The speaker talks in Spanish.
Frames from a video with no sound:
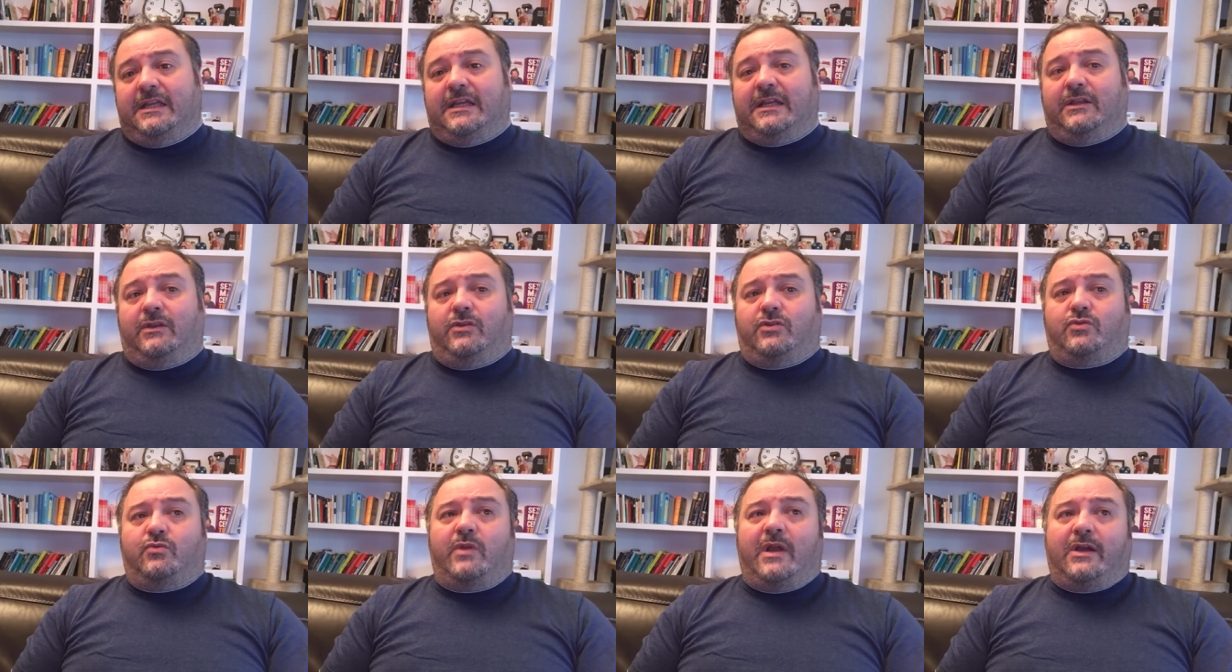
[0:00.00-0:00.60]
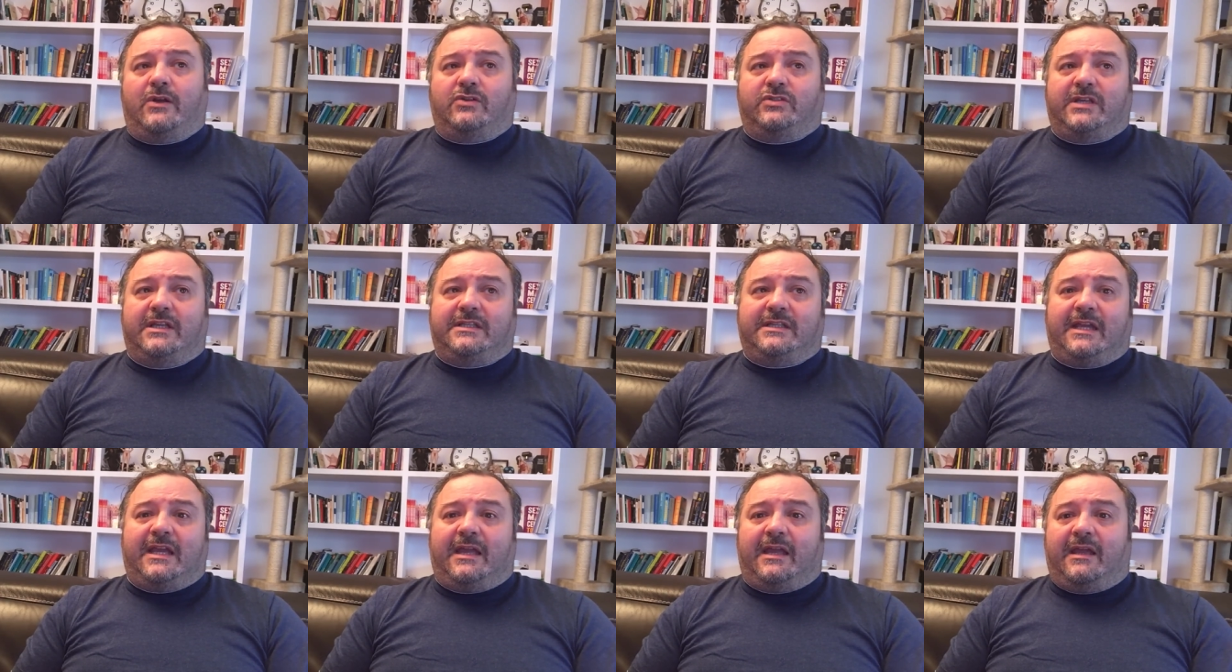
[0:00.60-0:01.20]
Entonces, una cosa
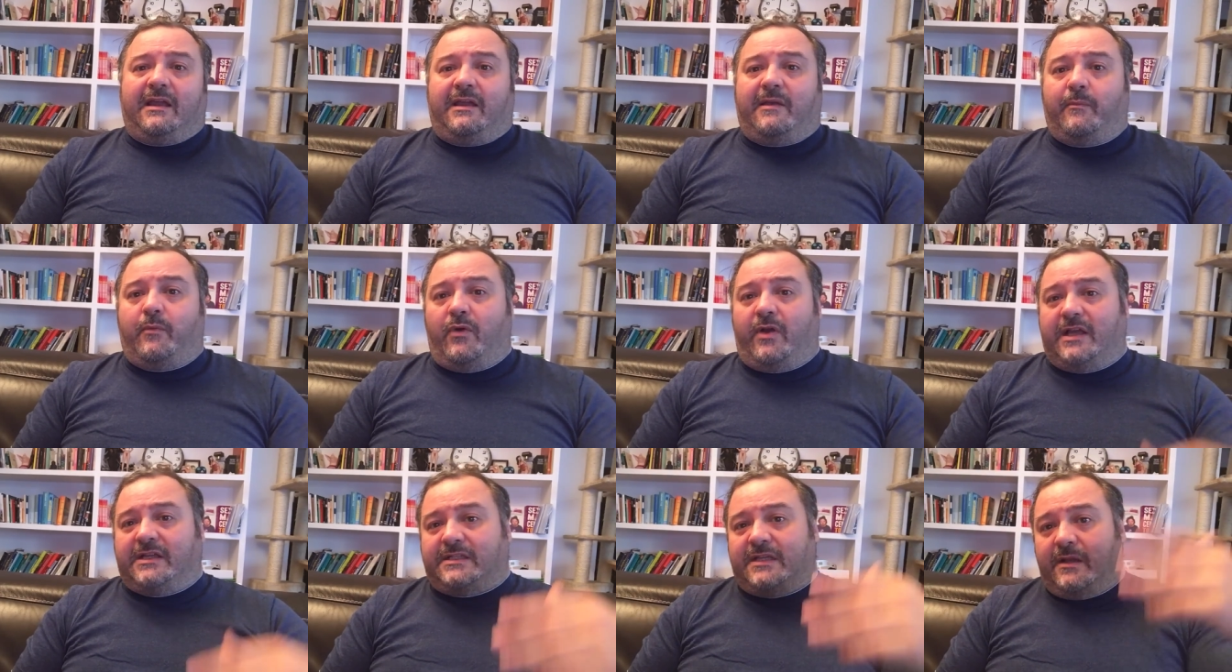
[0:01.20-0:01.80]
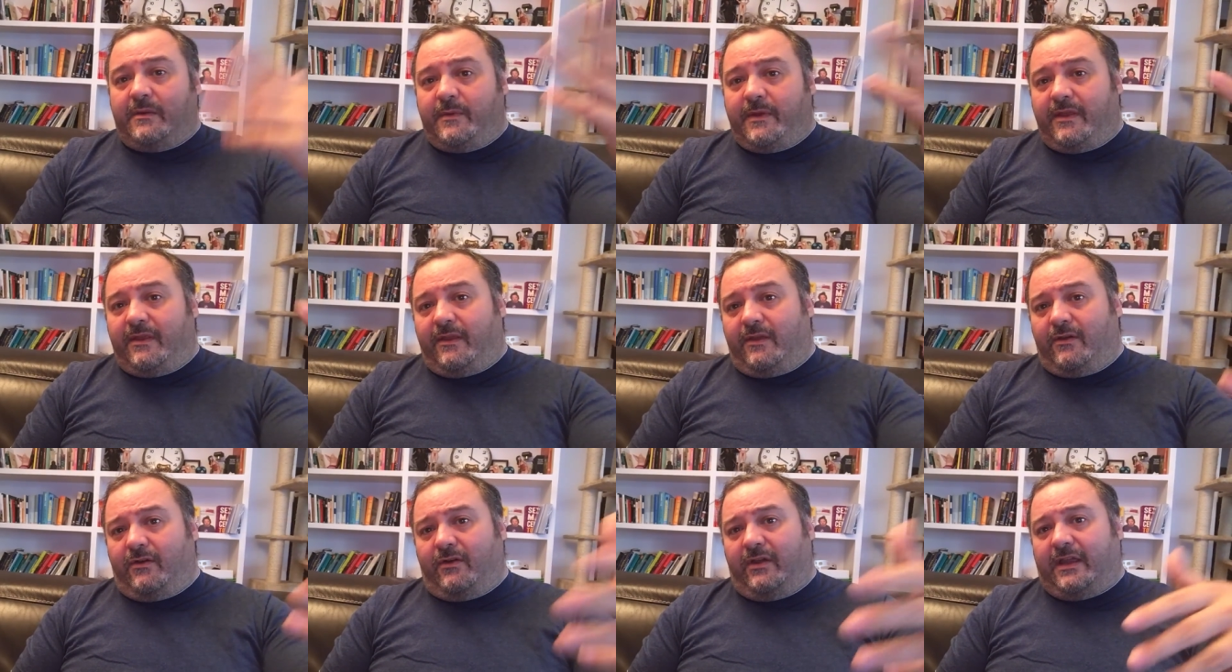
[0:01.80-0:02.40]
es que, pongas el
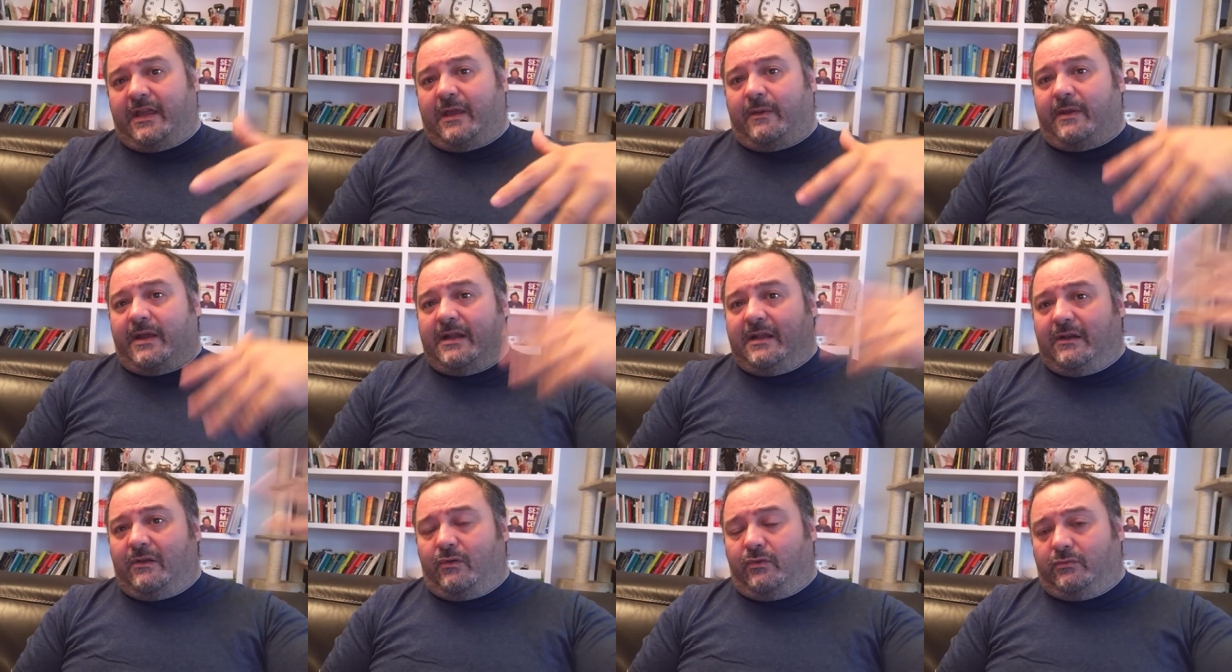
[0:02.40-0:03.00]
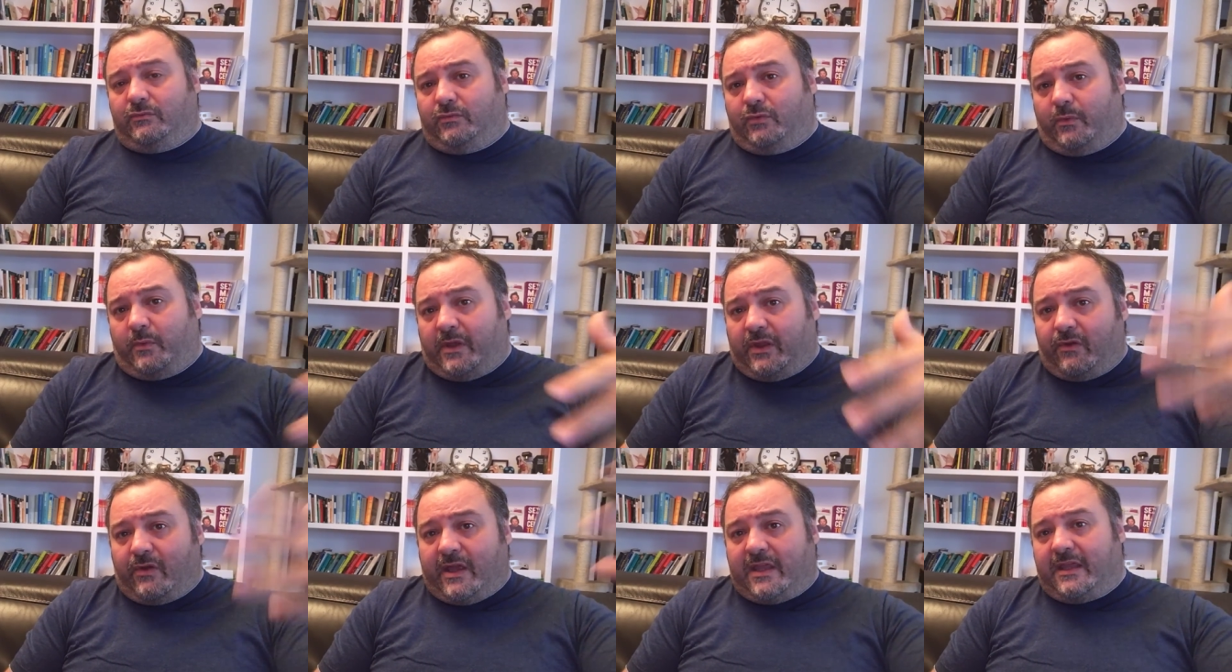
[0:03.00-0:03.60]
vídeo y que vean tu
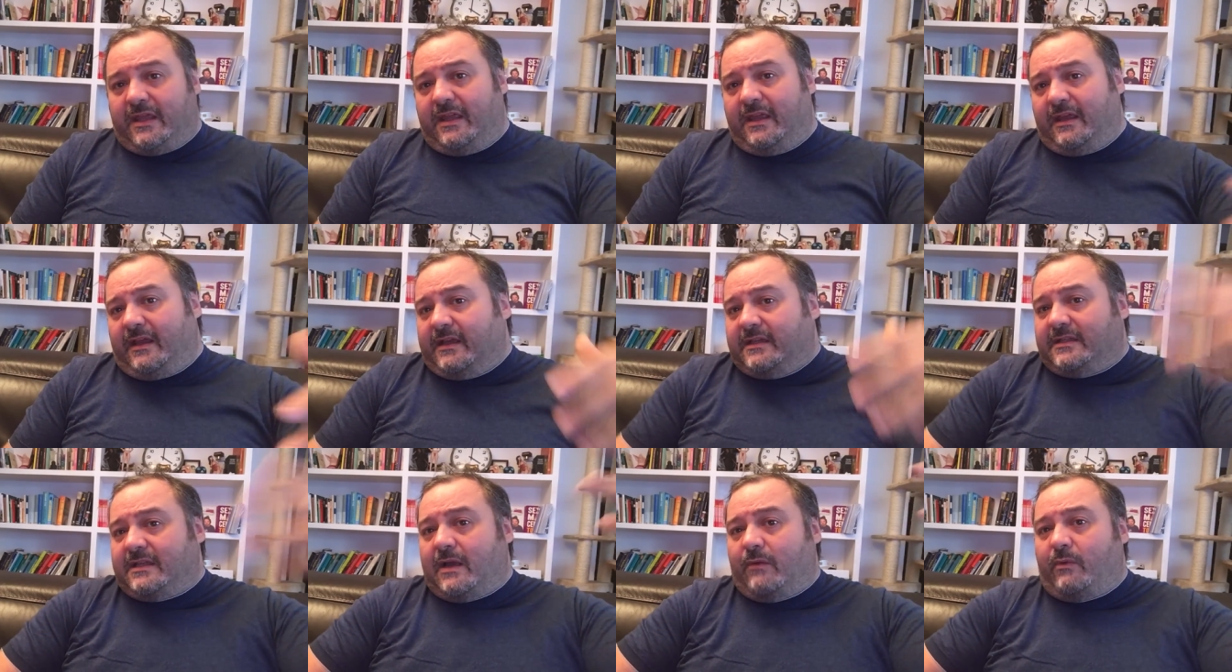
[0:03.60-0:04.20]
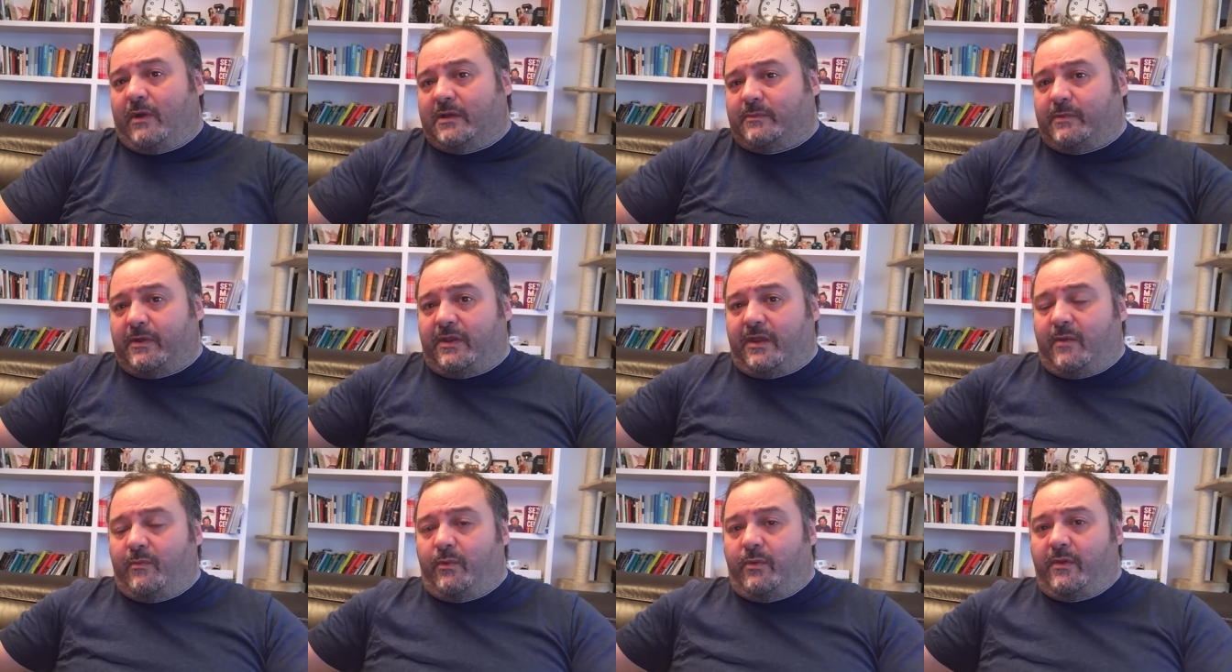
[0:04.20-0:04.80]
vídeo allí, que sea una
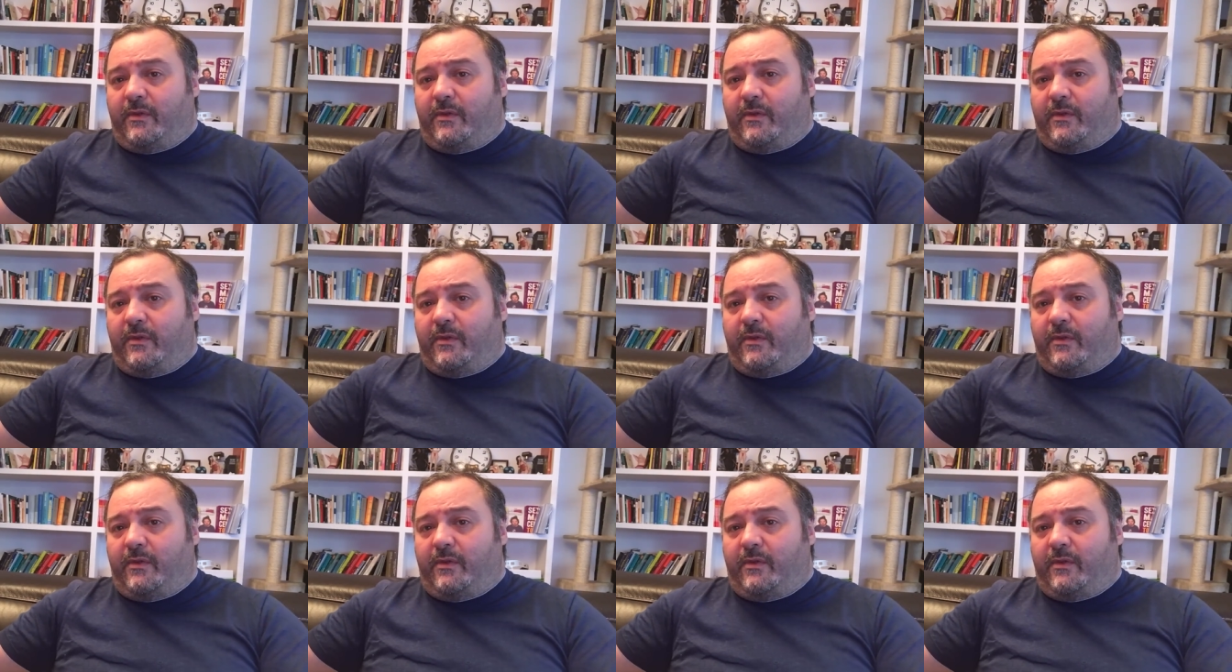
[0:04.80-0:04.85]
especie de